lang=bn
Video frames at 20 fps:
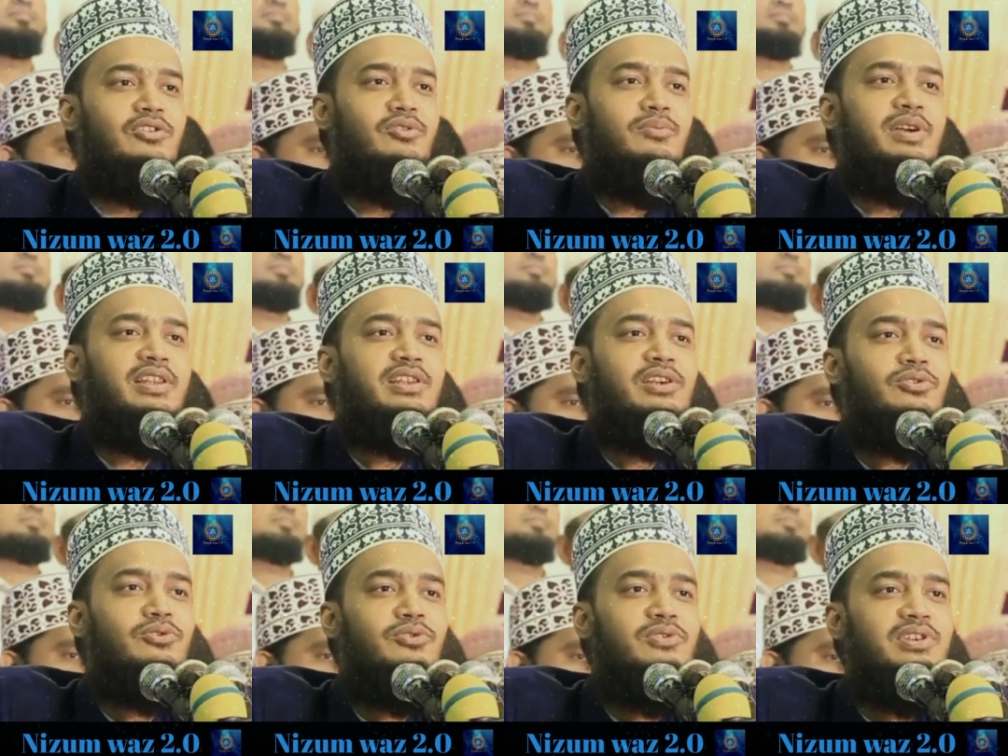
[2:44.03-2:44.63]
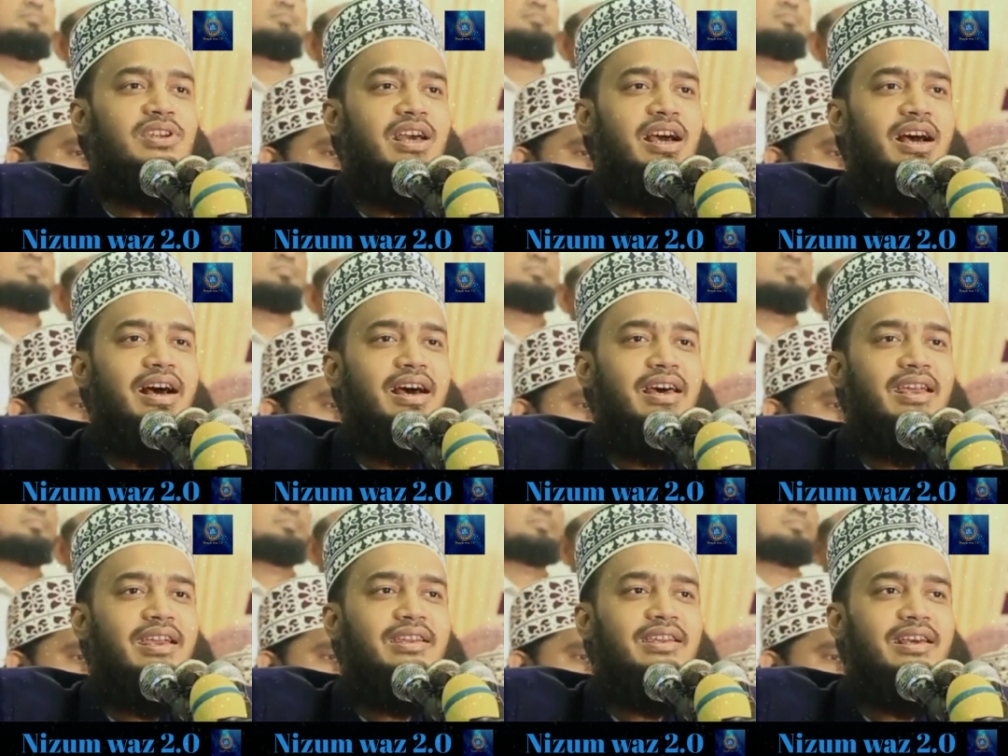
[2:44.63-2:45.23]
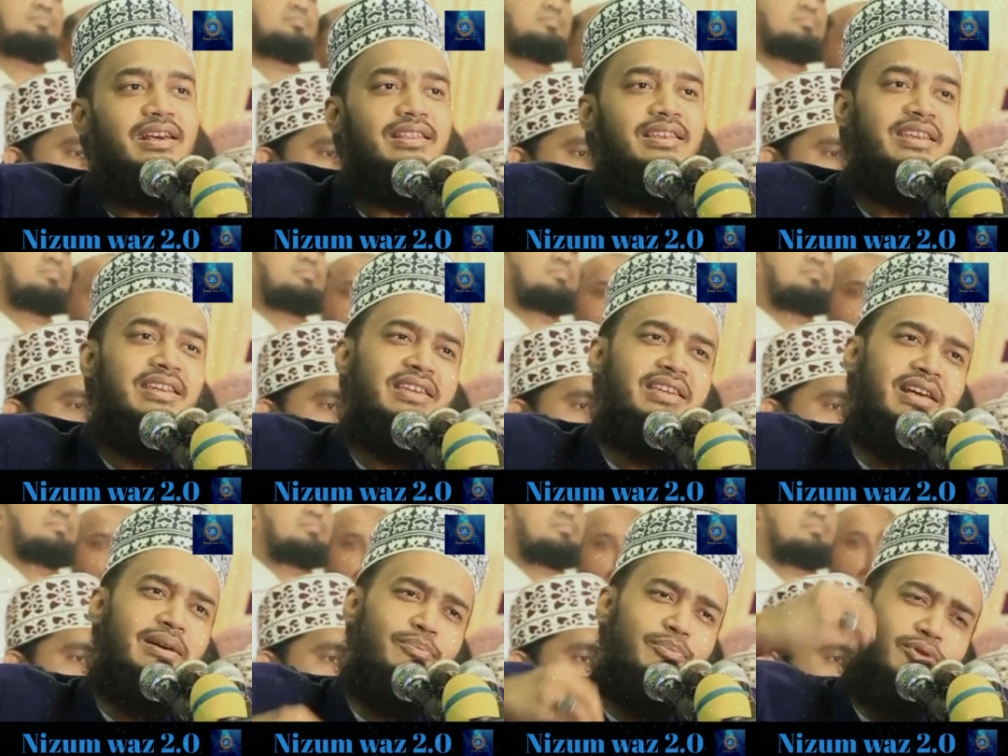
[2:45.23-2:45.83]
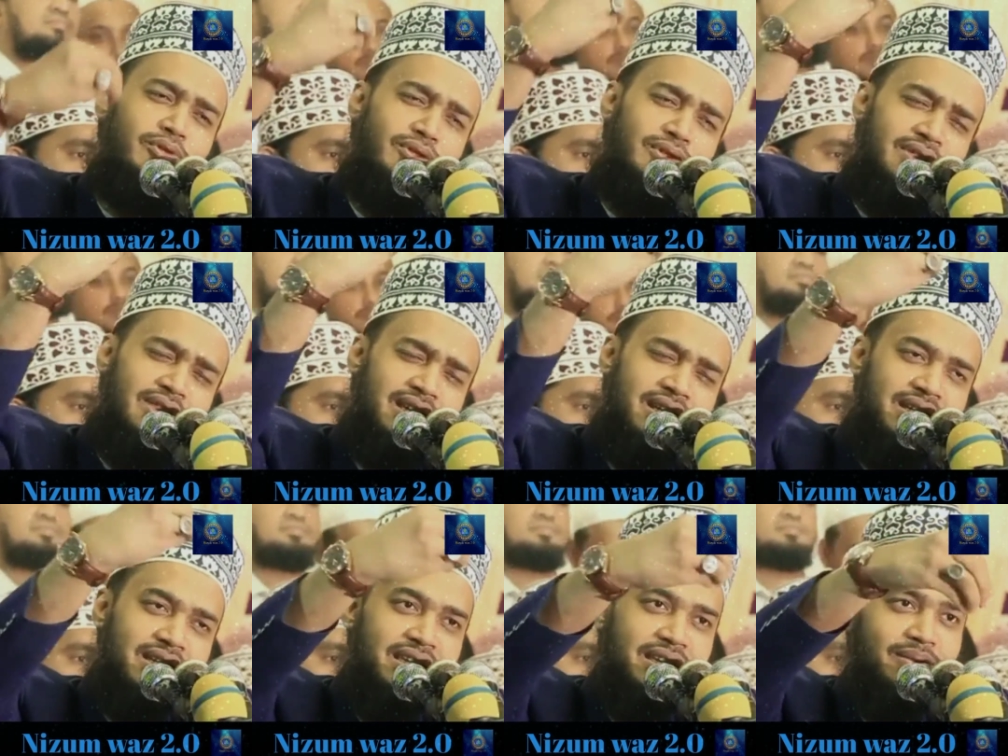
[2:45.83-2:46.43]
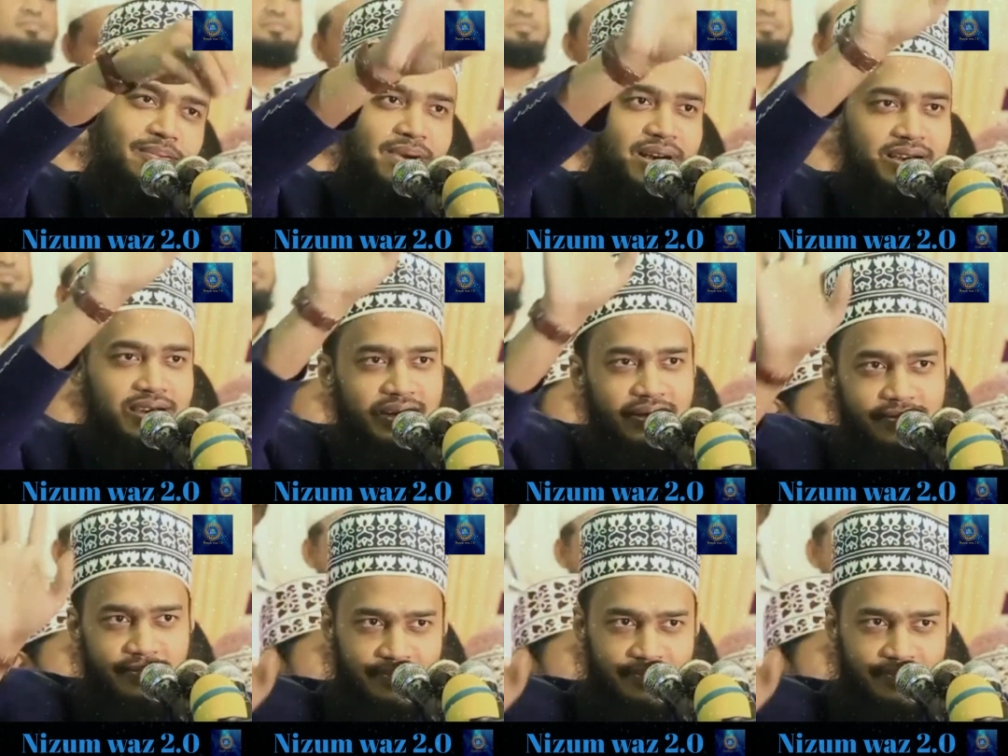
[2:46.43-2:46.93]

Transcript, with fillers: ঘুমাইতে দুইটা আড়াইটা তিনটা প্রত্যেক দিন বাজে